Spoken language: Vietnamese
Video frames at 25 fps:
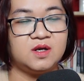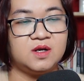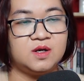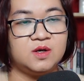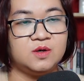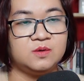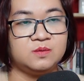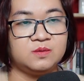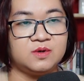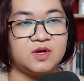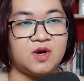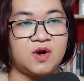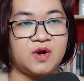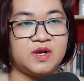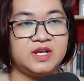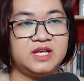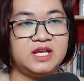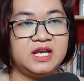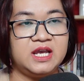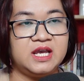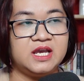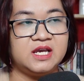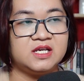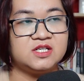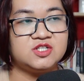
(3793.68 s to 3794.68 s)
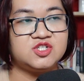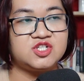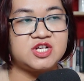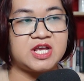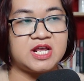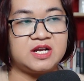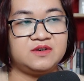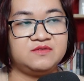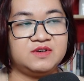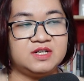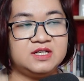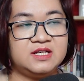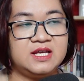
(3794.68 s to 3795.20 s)
Hùng nói,
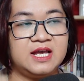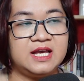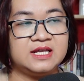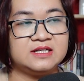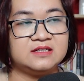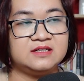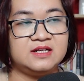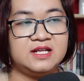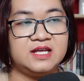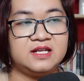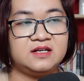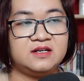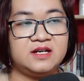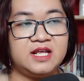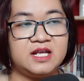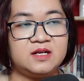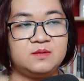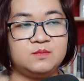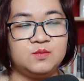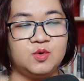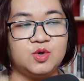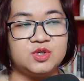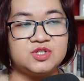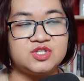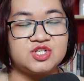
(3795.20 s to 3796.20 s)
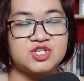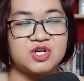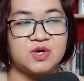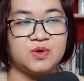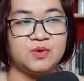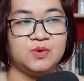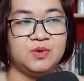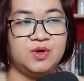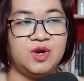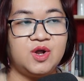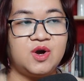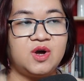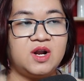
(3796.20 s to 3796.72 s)
trán vẫn hằn lên nét buồn
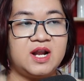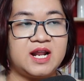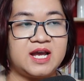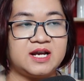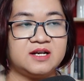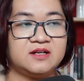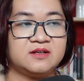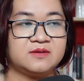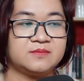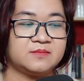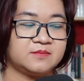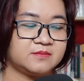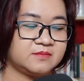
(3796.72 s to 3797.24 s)
rầu lo lắng.